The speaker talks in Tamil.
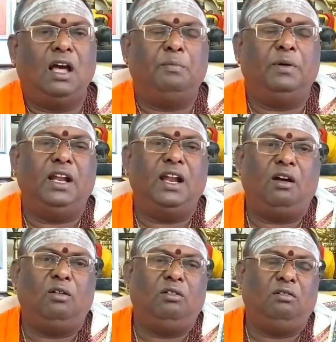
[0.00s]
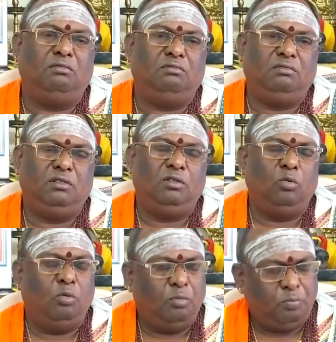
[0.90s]
அப்போ என்னாகும்
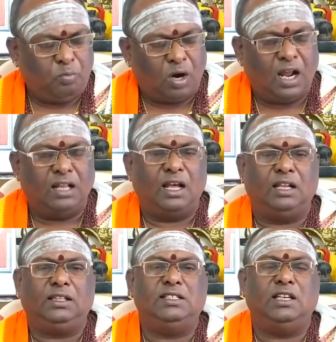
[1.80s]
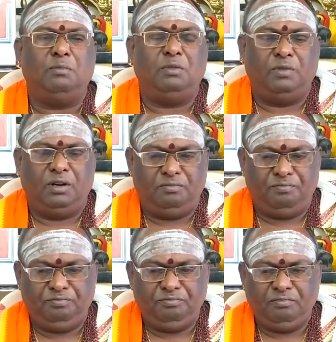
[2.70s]
பொருளாதாரத்தில் சிரமம் வரும்
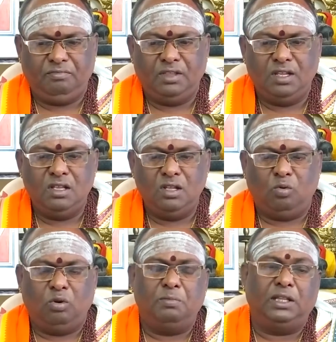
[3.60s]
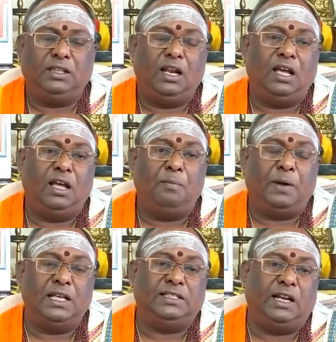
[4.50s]
குடும்பத்தில்
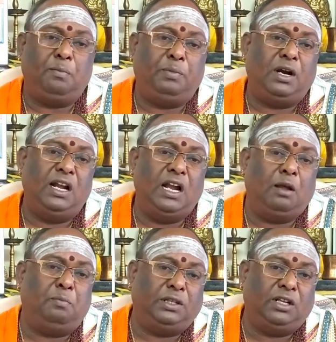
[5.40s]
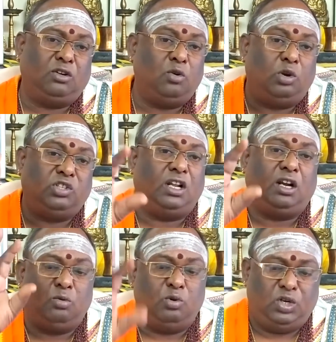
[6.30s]
பல சிறப்புகள் நடப்பதற்கு ஒரு
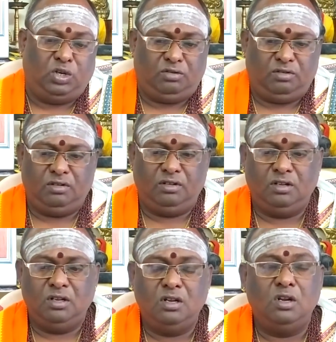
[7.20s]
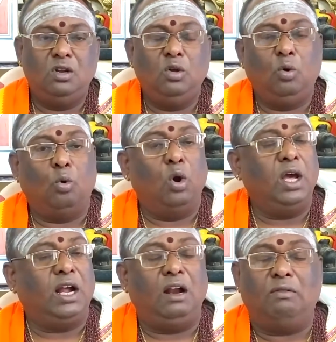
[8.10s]
சிலருக்கு உண்டு
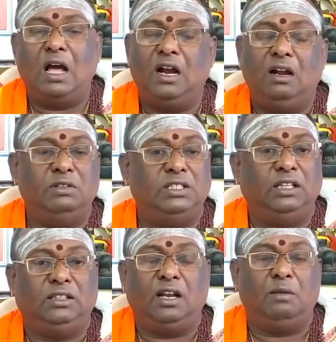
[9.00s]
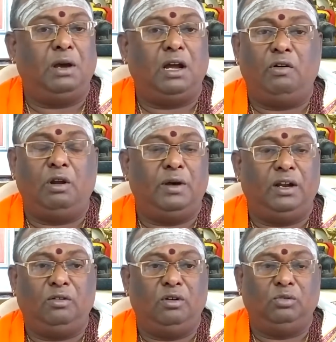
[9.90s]
கொடுக்கல் வாங்கல் விஷயத்தில் ரொம்ப கவனமாக
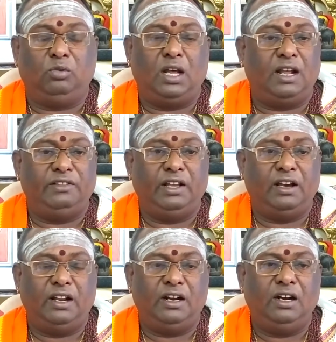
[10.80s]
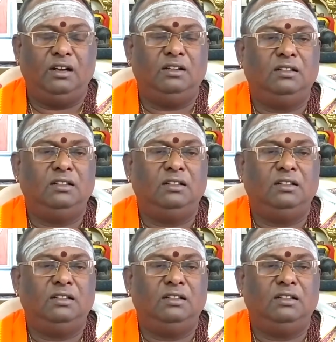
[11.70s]
இருக்கணும் துளாராசிக்காரர்கள்